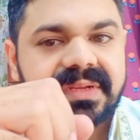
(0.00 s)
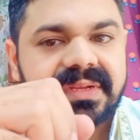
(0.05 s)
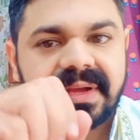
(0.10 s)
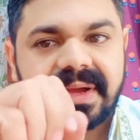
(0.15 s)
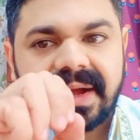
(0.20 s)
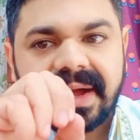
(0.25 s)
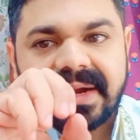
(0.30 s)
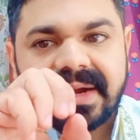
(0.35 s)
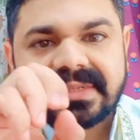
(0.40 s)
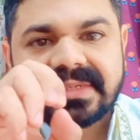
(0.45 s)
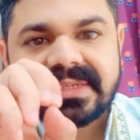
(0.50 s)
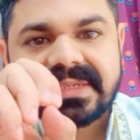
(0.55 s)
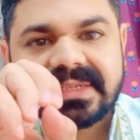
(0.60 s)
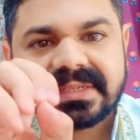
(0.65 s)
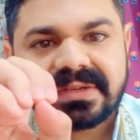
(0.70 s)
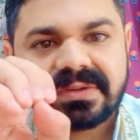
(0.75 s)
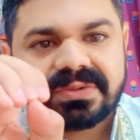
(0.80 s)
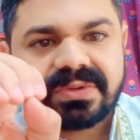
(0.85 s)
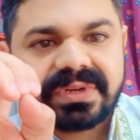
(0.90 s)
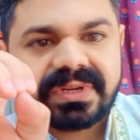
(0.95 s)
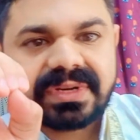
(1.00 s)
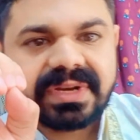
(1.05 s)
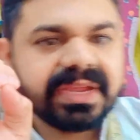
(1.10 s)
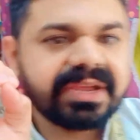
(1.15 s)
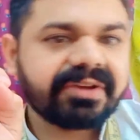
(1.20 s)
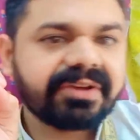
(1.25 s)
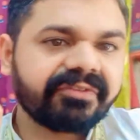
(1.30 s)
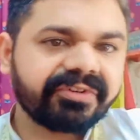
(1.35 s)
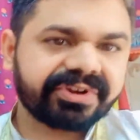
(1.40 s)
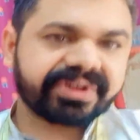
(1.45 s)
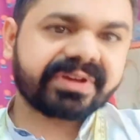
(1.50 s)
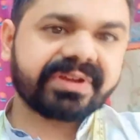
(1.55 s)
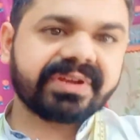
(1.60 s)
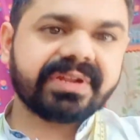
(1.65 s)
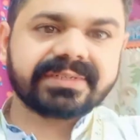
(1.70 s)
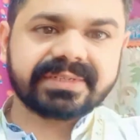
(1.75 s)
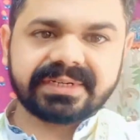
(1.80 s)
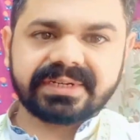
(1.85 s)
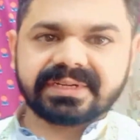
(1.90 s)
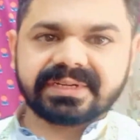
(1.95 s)
हर चीज़ को जो है ना इक्वल रखना
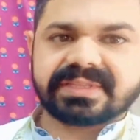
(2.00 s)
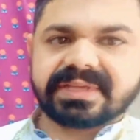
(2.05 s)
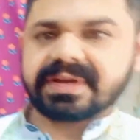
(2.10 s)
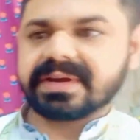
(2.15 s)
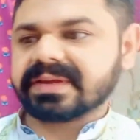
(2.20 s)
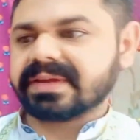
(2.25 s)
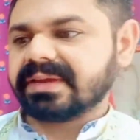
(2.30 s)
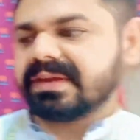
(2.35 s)
चाहिए ताकि